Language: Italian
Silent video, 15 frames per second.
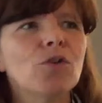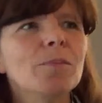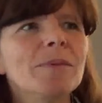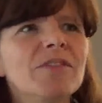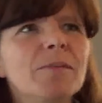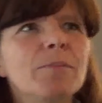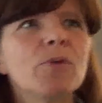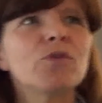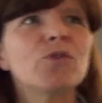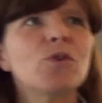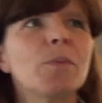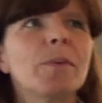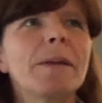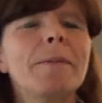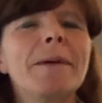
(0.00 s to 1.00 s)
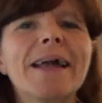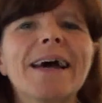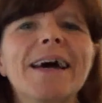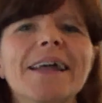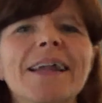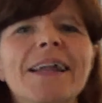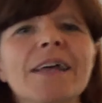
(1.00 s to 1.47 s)
Come si possono
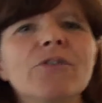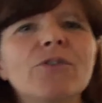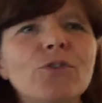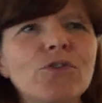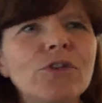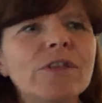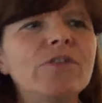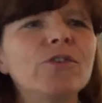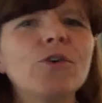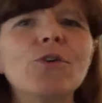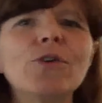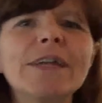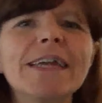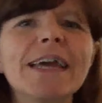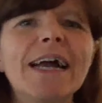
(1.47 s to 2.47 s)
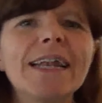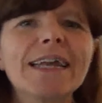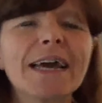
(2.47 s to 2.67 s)
preparare le associazioni al